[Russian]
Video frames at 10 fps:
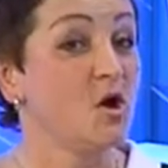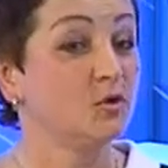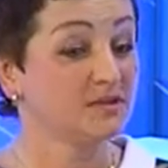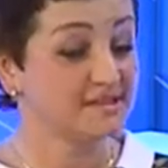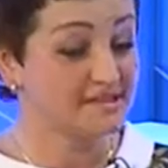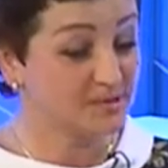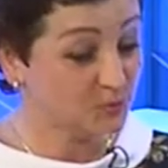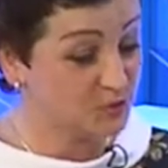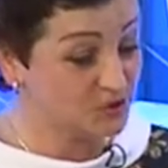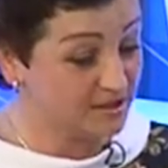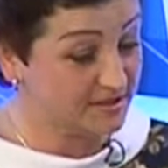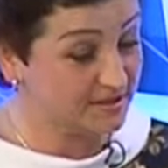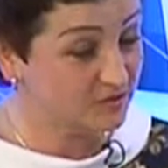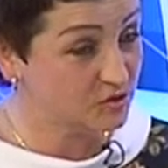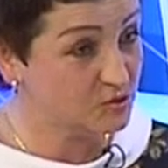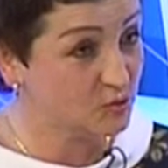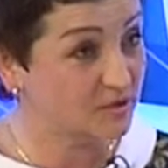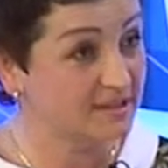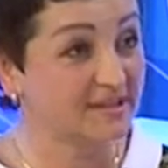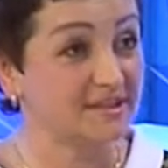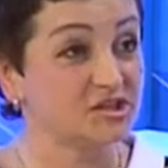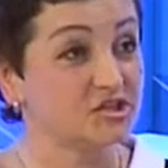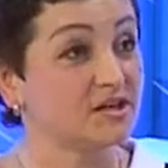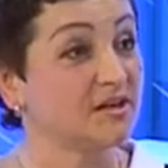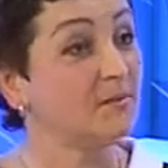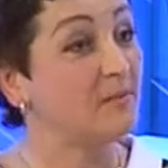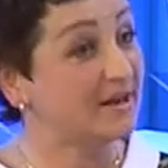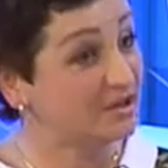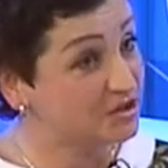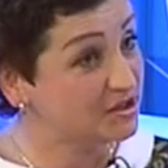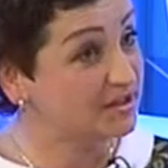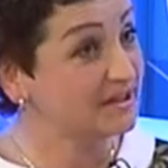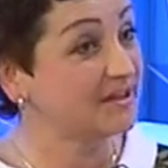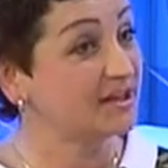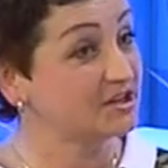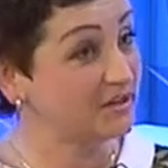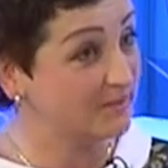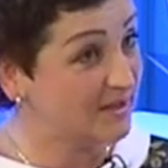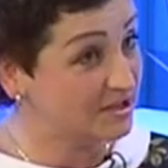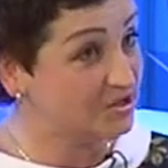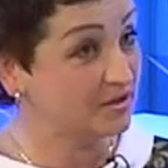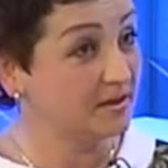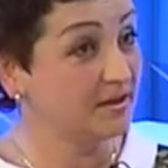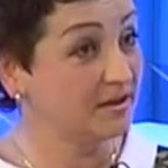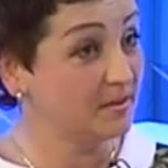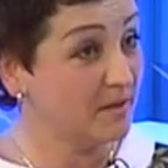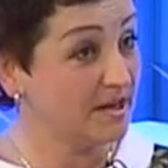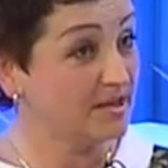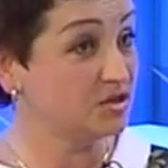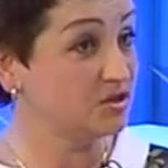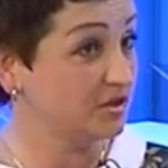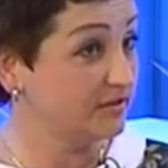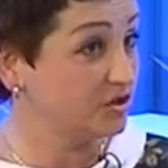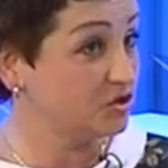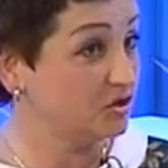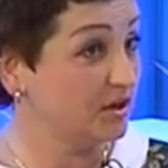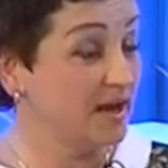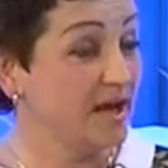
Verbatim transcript: У нас есть очень активные зоны, это наши пальчики. Каждый пальчик – это маленький человечек.